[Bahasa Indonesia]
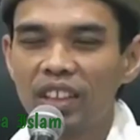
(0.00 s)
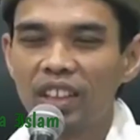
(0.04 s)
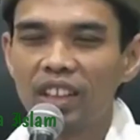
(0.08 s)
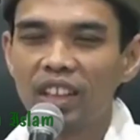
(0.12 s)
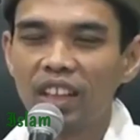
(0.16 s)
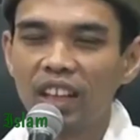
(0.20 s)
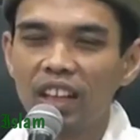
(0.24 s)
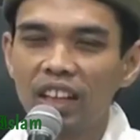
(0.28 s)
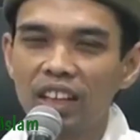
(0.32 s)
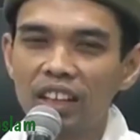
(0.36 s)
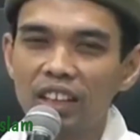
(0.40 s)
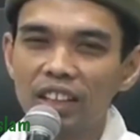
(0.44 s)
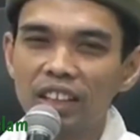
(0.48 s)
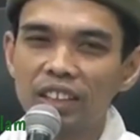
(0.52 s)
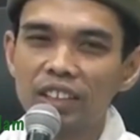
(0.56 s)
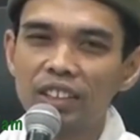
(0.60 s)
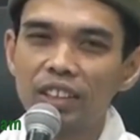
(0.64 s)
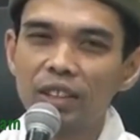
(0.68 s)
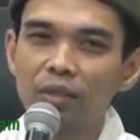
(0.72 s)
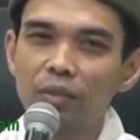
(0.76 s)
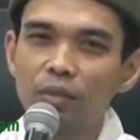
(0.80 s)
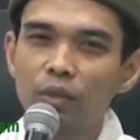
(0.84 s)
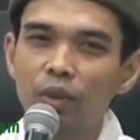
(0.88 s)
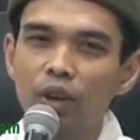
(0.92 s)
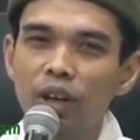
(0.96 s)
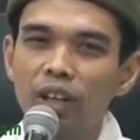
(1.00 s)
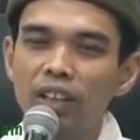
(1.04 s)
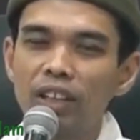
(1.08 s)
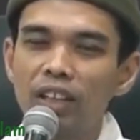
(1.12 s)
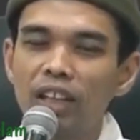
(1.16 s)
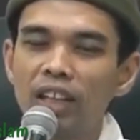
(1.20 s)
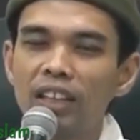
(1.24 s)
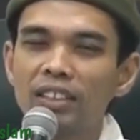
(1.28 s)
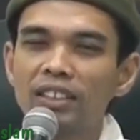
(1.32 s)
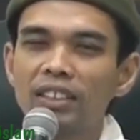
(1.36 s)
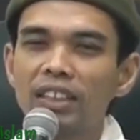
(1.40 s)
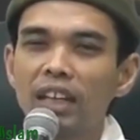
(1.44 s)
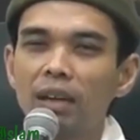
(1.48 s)
Kita ini
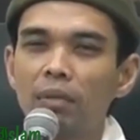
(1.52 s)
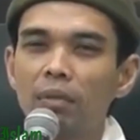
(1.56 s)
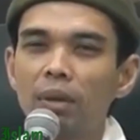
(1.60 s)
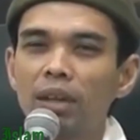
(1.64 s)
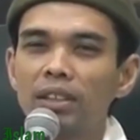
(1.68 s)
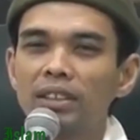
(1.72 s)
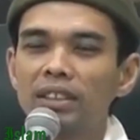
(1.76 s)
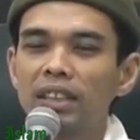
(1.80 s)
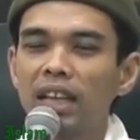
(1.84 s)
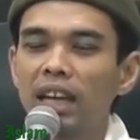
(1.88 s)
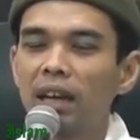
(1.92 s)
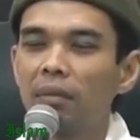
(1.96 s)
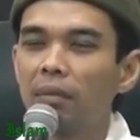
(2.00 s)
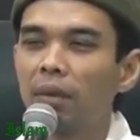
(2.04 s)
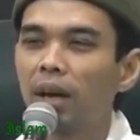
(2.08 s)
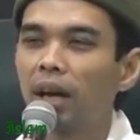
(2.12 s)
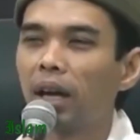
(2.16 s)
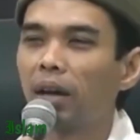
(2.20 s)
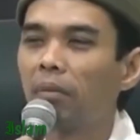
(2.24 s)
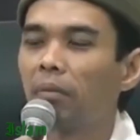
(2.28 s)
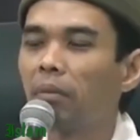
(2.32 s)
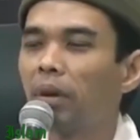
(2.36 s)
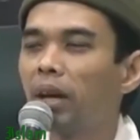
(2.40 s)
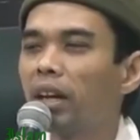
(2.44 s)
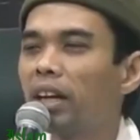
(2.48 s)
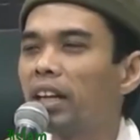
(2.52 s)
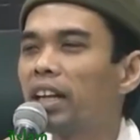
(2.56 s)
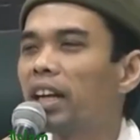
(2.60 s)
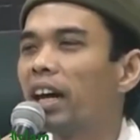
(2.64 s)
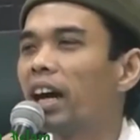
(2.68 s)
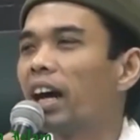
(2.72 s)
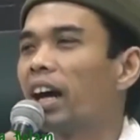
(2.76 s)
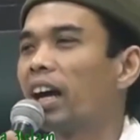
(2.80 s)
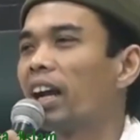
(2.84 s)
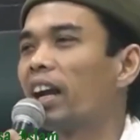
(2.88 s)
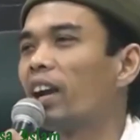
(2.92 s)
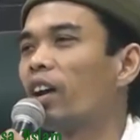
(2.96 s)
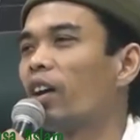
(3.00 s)
semuanya sama-sama
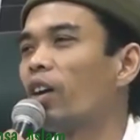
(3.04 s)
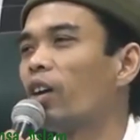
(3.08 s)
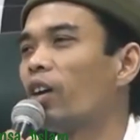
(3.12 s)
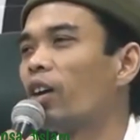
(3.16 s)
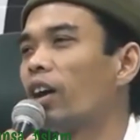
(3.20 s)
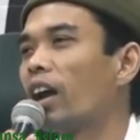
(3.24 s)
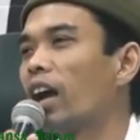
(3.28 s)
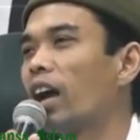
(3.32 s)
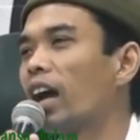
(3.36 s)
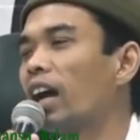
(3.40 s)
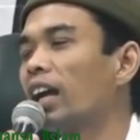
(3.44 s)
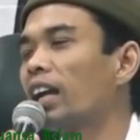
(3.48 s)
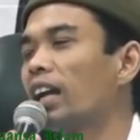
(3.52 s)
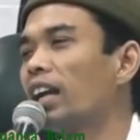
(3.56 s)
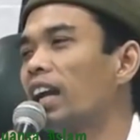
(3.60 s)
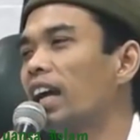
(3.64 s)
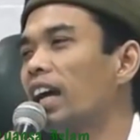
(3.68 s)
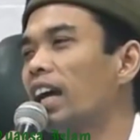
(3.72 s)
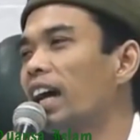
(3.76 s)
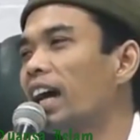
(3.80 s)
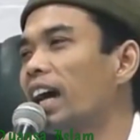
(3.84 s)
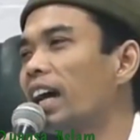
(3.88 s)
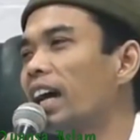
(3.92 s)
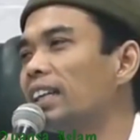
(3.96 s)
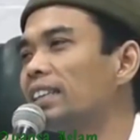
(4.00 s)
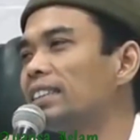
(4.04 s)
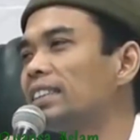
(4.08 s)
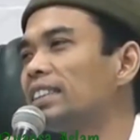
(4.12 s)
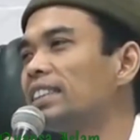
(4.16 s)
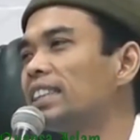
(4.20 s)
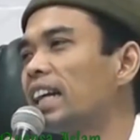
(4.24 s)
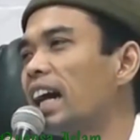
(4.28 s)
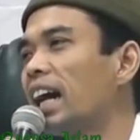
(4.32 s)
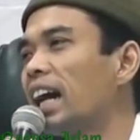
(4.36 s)
melihat orang dengan